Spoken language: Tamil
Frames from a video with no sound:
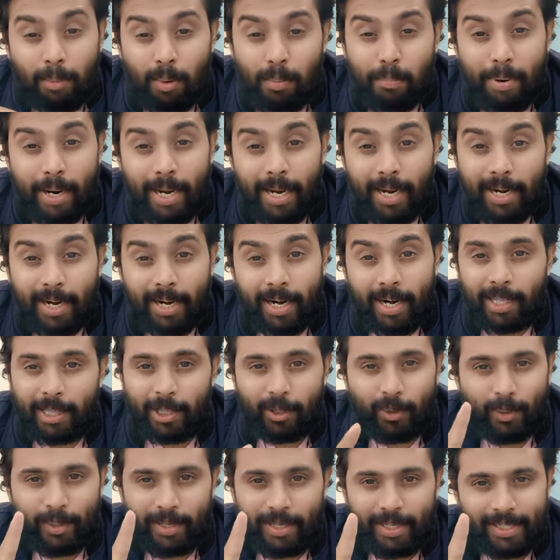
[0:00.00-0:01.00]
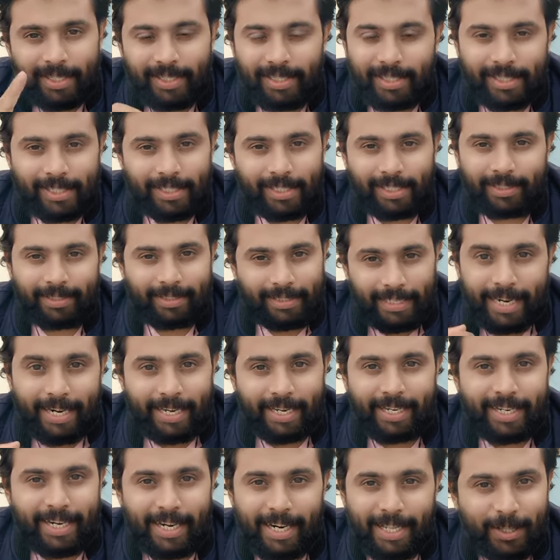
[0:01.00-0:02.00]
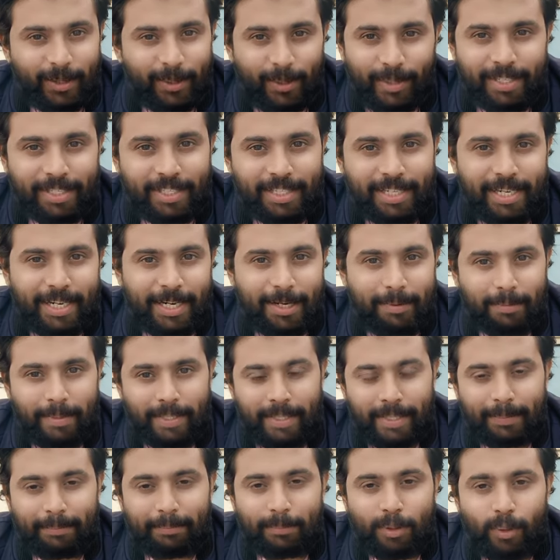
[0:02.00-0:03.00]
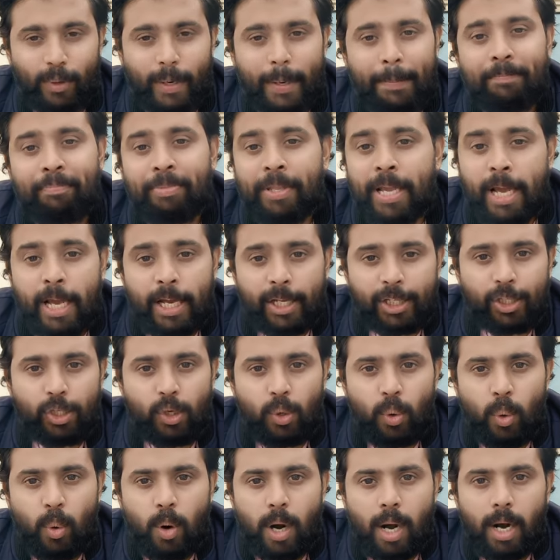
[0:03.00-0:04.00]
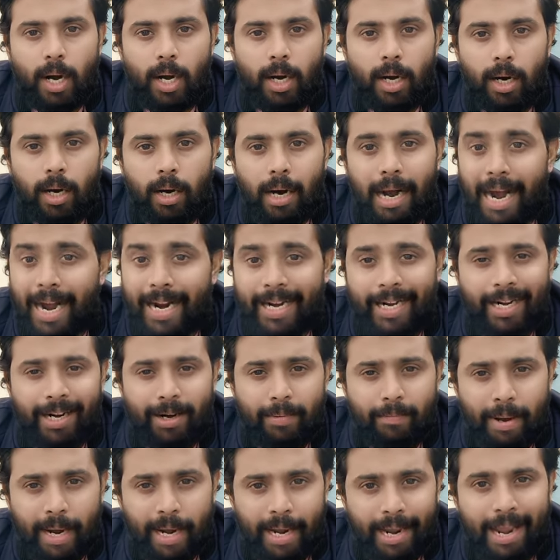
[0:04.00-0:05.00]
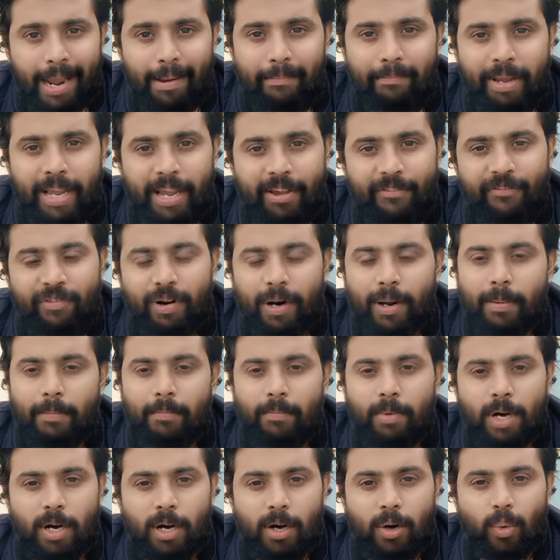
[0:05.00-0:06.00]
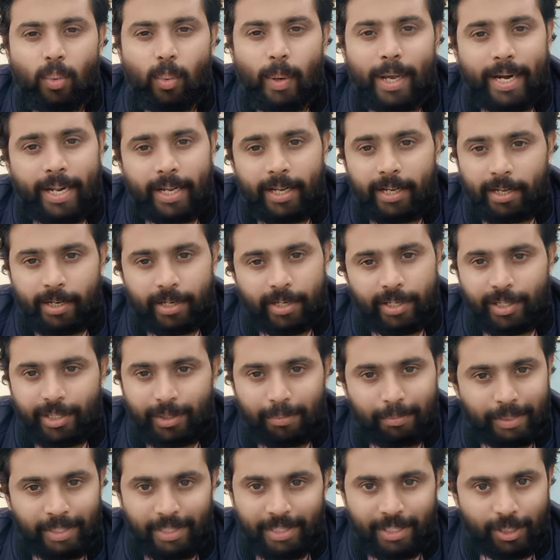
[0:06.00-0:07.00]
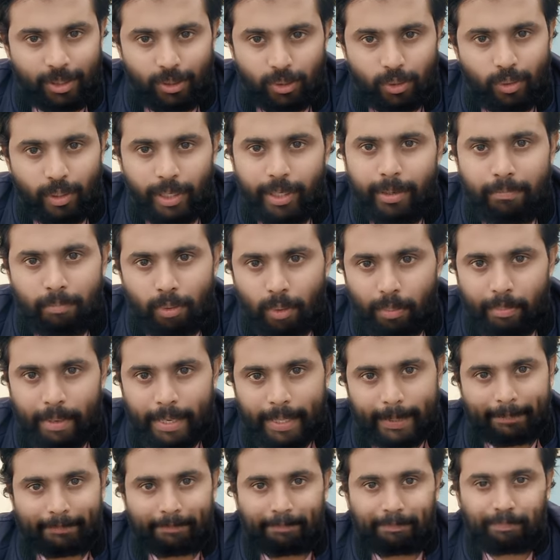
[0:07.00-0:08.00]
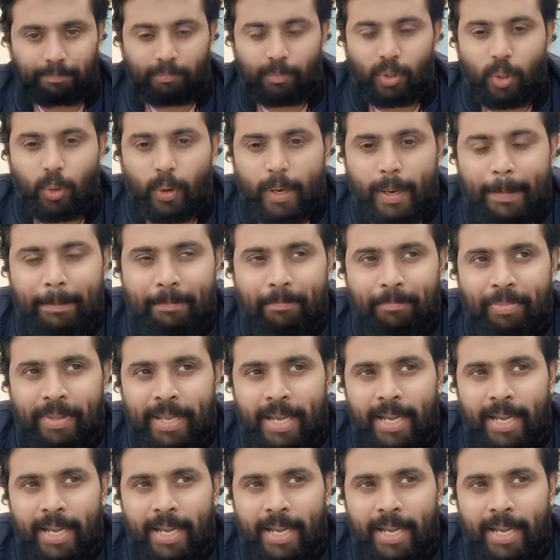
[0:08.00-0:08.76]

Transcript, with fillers: மும்பையில் நடந்த ஒரு இன்சிடெண்ட் எனக்கு நடந்த ஒரு இன்சிடெண்ட்டை பற்றி ஓகே ஸோ ஐ டிட் மை எம்பிஏ ஃப்ரம் வெலிங்கர்ஸ் பிஸ்னஸ் ஸ்கூல் இன் மும்பை ஓகே